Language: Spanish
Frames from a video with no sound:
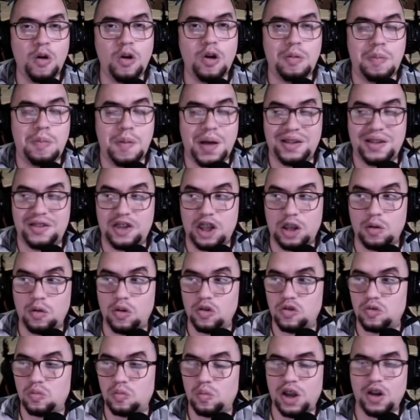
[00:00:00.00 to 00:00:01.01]
los
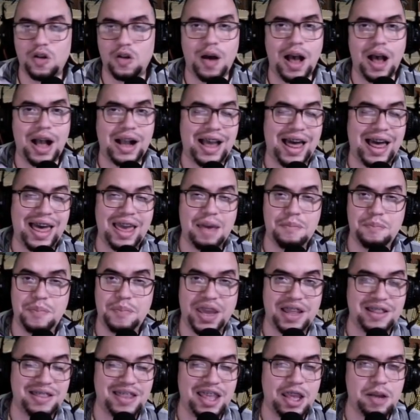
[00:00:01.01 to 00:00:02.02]
pasivos. Bueno, acá
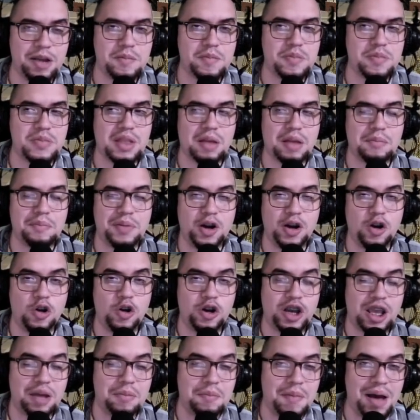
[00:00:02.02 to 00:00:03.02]
depende, pero
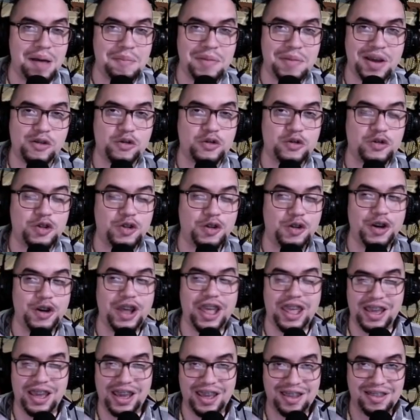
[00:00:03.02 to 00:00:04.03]
lo que más me
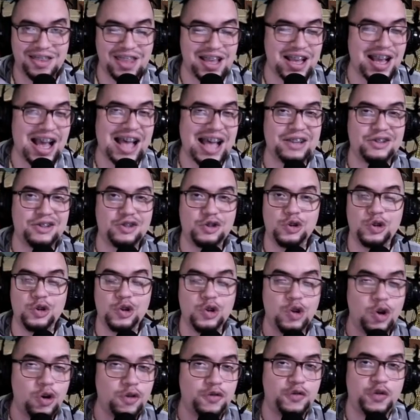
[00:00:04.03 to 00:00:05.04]
gustó en este caso
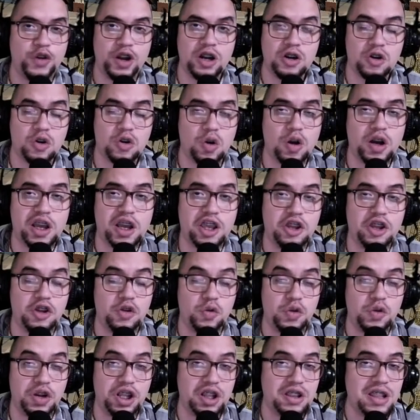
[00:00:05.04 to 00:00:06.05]
no fue el
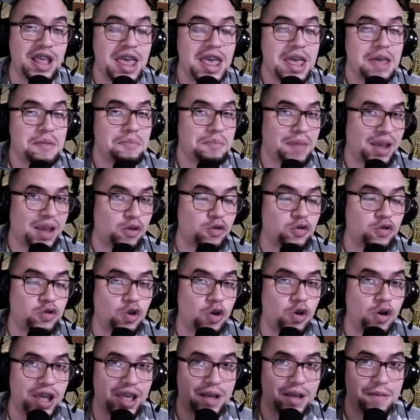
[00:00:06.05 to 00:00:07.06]
clocking unit. Me
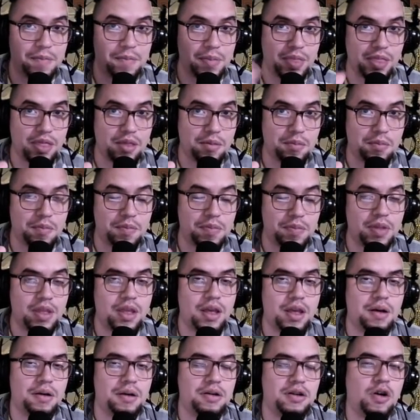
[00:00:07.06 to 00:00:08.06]
gustó
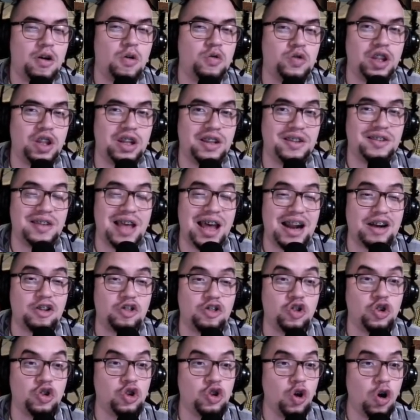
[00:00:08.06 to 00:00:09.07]

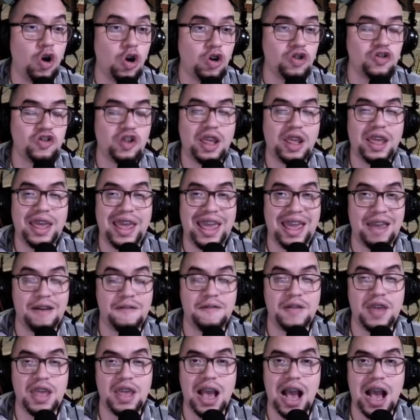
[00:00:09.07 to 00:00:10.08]
utilizar dos
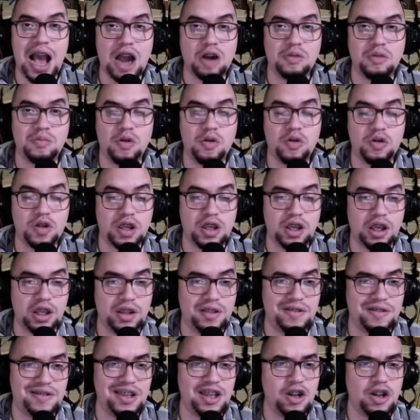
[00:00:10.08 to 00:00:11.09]
heavy armor
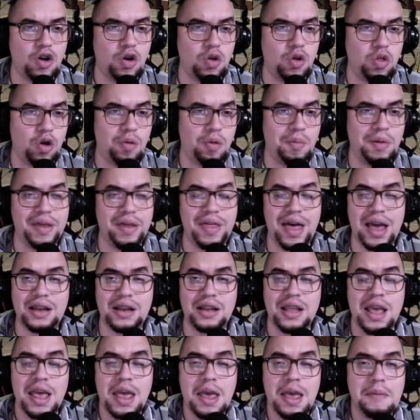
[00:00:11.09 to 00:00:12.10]
kits. y los dos me
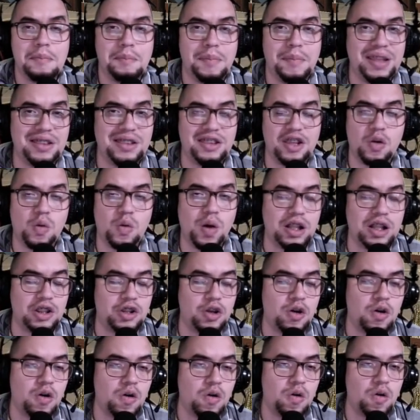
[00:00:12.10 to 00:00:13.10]
dan
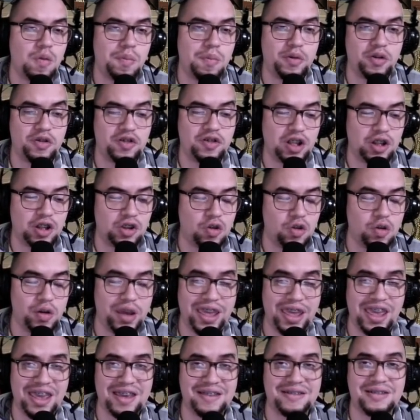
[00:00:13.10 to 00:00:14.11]

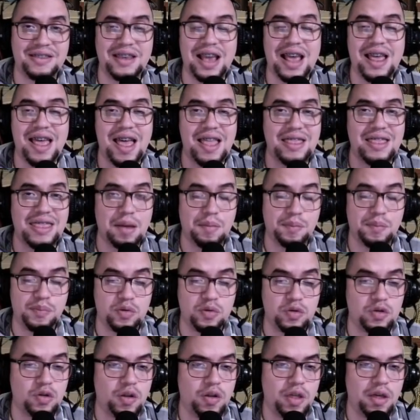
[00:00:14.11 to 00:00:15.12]
24% extra de
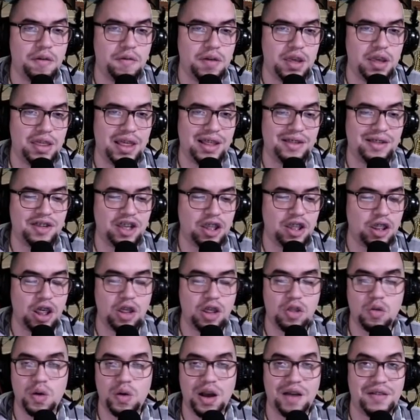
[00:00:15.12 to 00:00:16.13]
puntos de vida, así
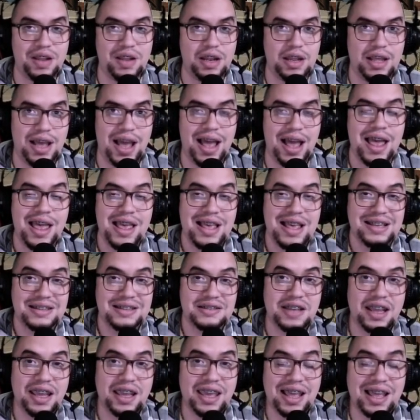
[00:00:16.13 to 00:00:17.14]
de durabilidad.
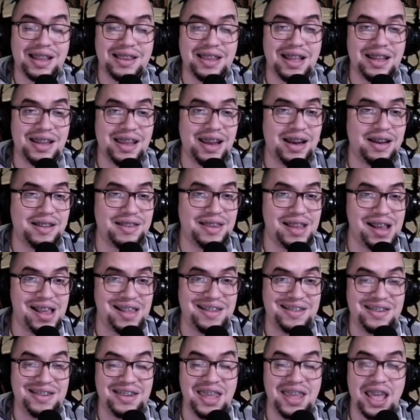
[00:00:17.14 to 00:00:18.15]
Llegué a tener
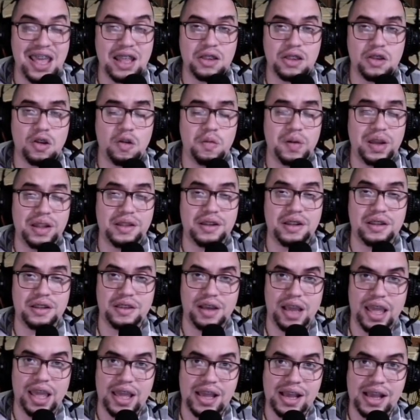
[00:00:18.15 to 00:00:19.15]

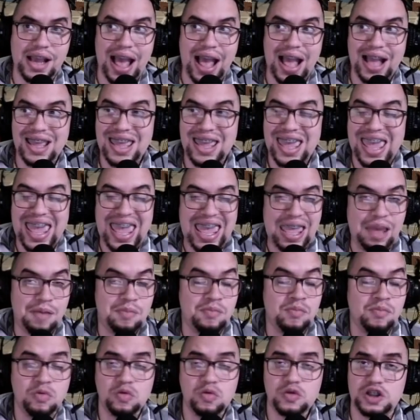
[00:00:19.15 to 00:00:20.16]
323k, que
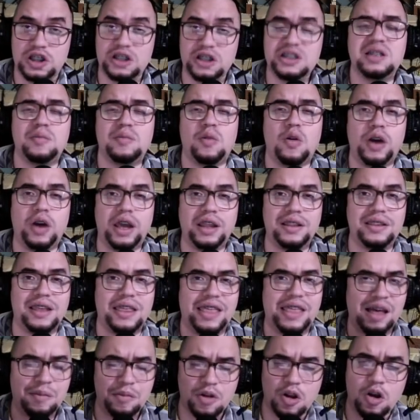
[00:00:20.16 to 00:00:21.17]
es muchísimo,
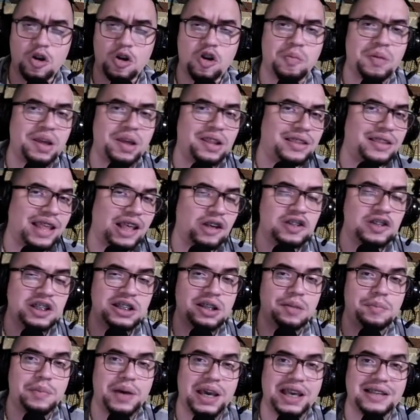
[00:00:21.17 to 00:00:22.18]
gente. Déjame en los comentarios
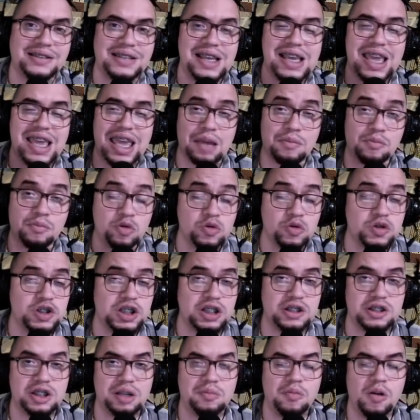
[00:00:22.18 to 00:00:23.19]
si te parece que es
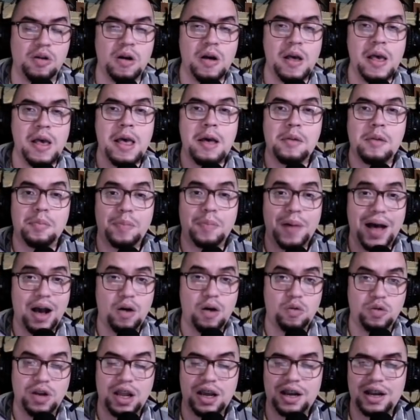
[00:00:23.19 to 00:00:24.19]
muchísimo
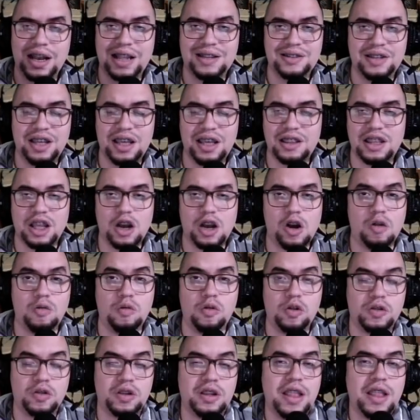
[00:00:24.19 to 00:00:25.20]
para una clase de
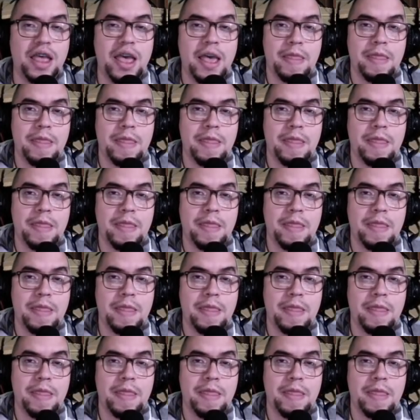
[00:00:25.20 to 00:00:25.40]
robot